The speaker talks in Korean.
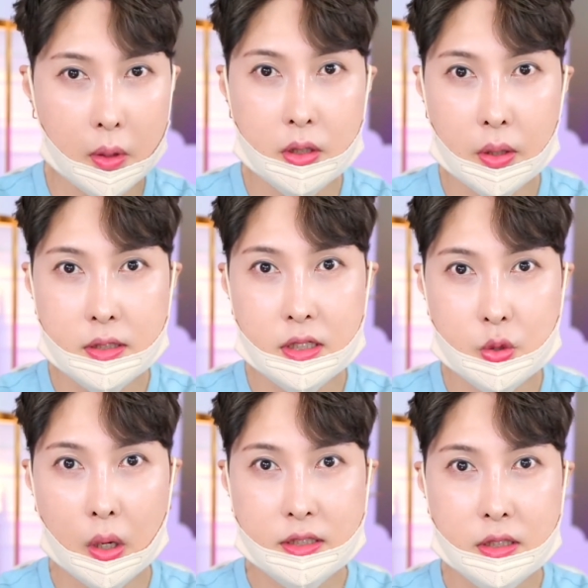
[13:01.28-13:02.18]
머리 굉장히
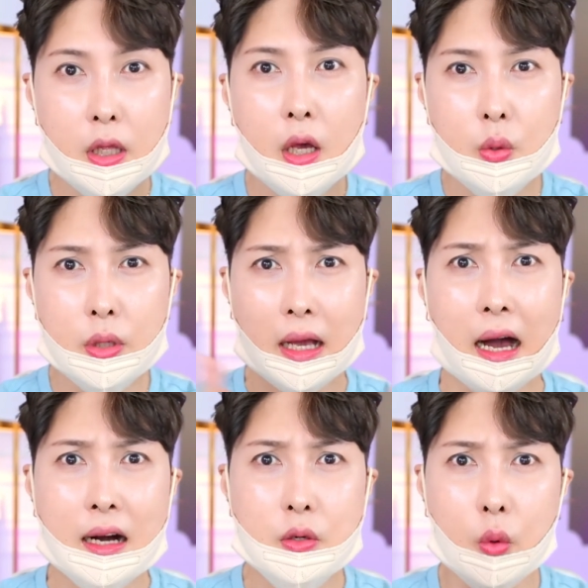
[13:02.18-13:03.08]
좋아하시는 우리
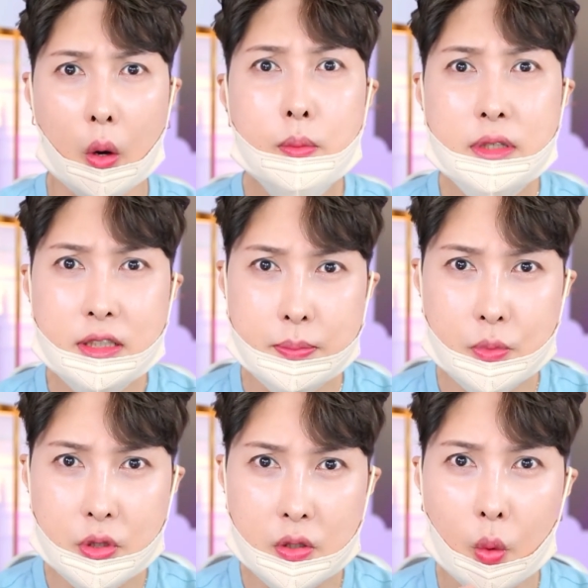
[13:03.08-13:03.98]
가을 웜이신
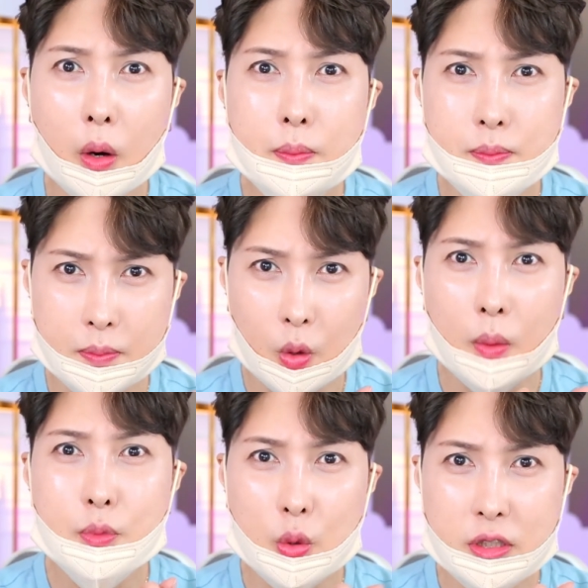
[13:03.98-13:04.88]
분들 웜,
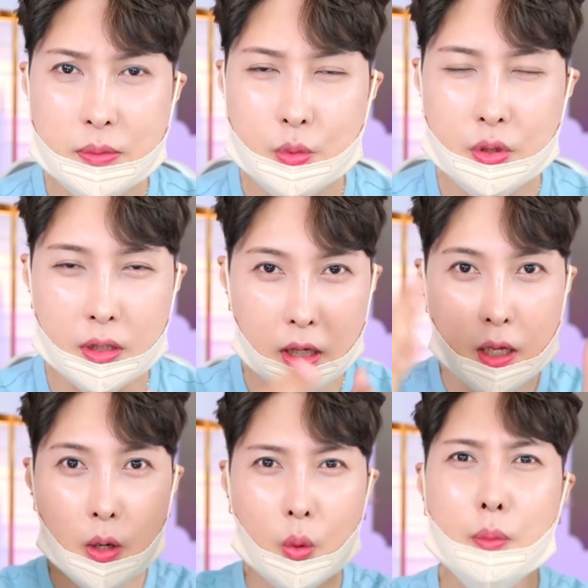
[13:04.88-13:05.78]
웜톤이신 분들
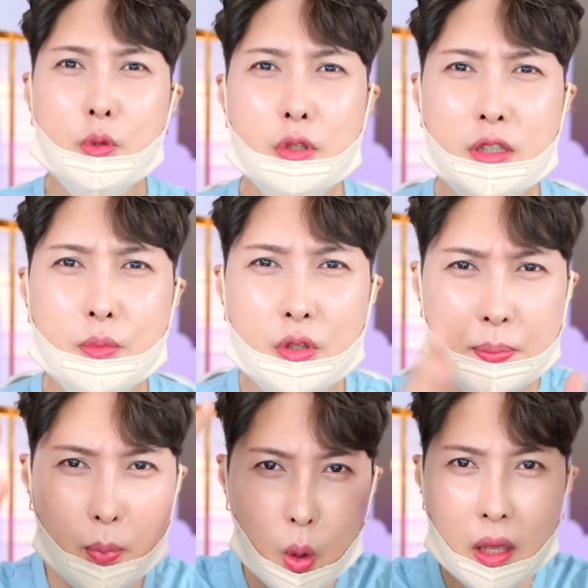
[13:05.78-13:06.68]
웜톤이신 분들
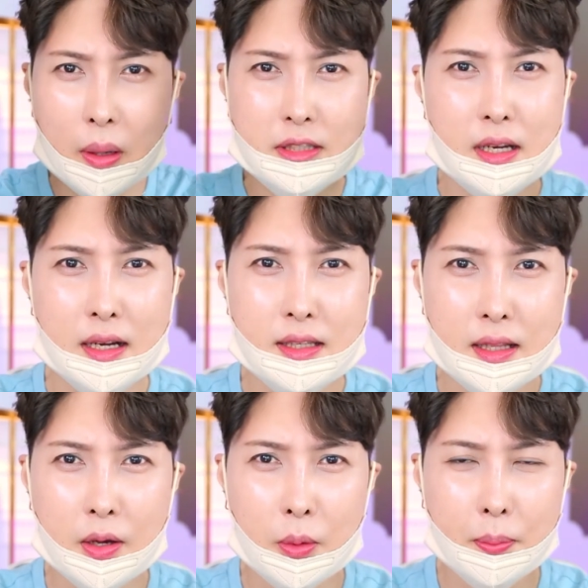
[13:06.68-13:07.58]
뽕에
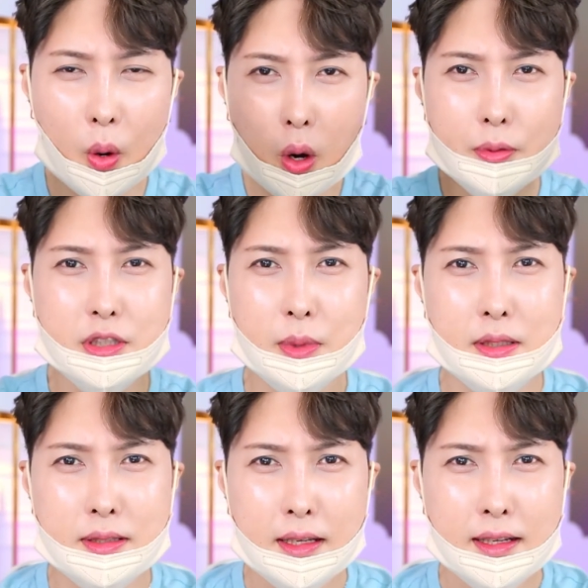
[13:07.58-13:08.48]
환장하잖아요 뽕
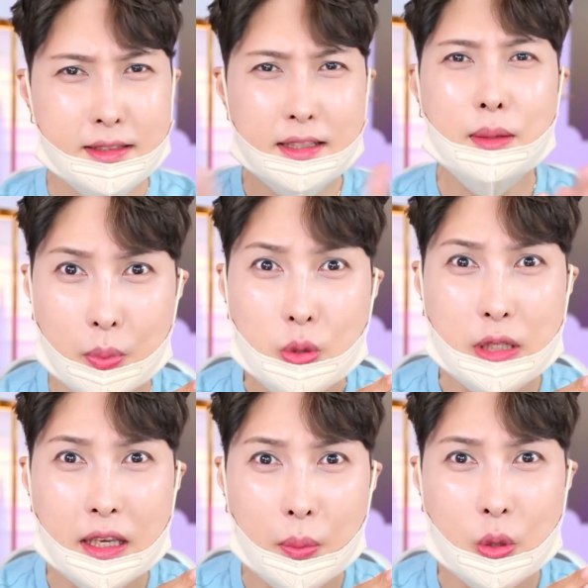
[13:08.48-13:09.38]
없으면 세상
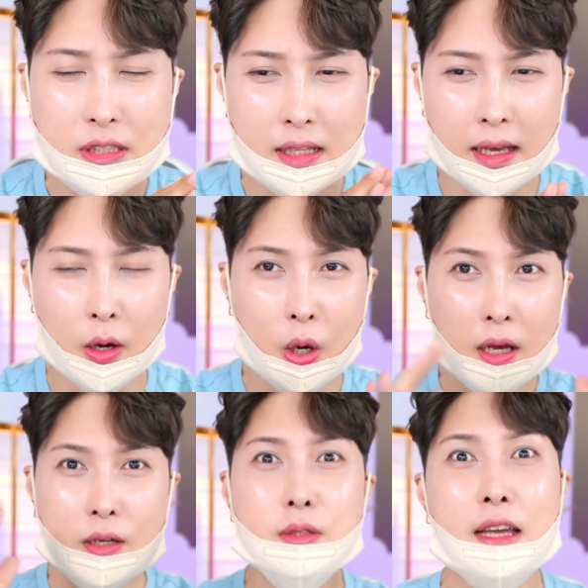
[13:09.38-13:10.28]
못생겨 보이잖아요
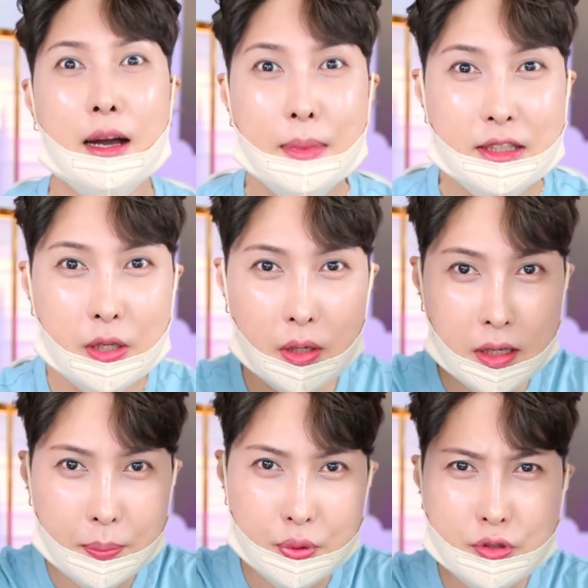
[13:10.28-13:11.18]
그리고 장마철에
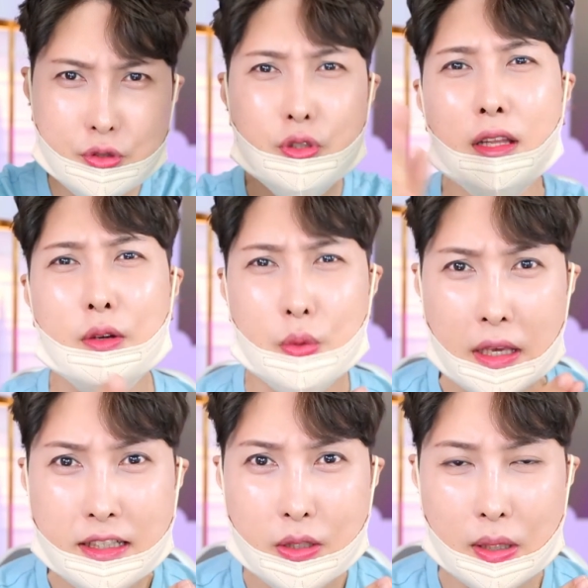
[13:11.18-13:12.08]
푹 주저하는 거
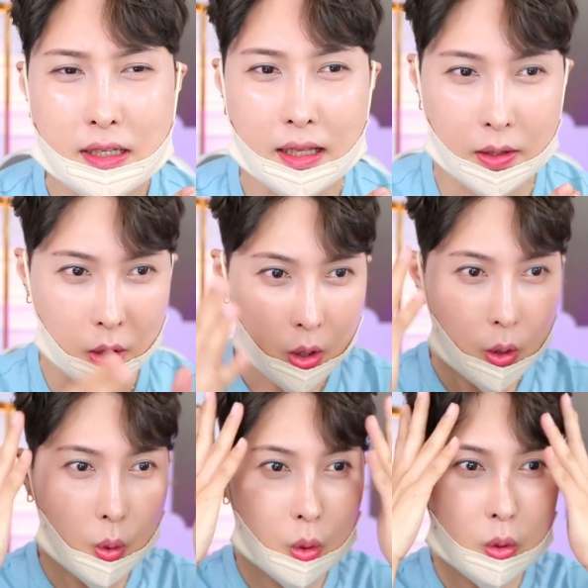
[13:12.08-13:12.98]
되게 싫어하잖아요
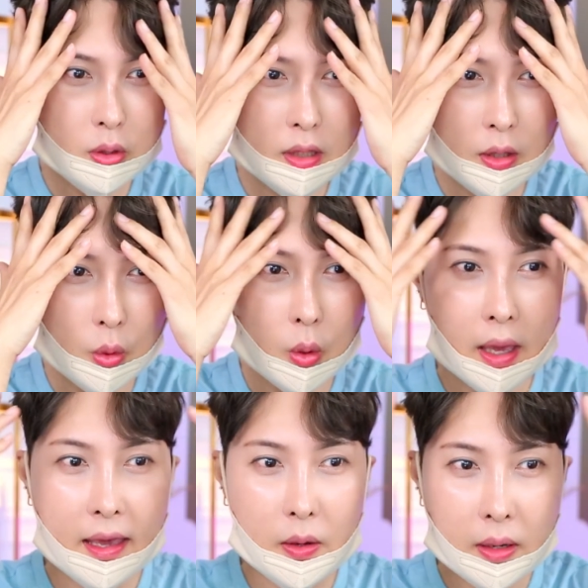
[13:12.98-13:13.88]
고럴때 요거
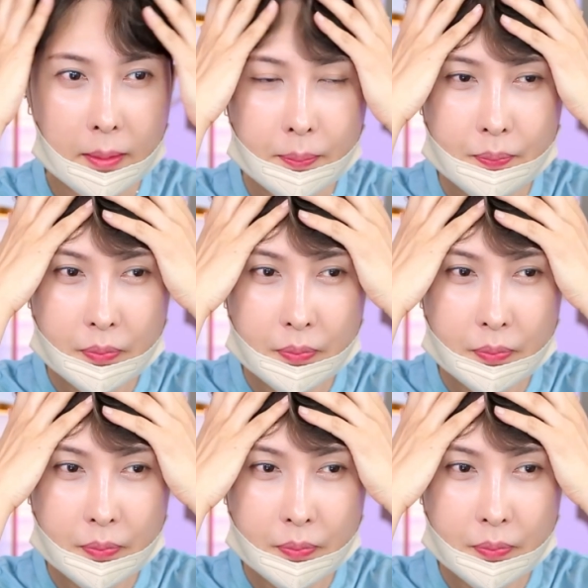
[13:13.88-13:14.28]
에어랩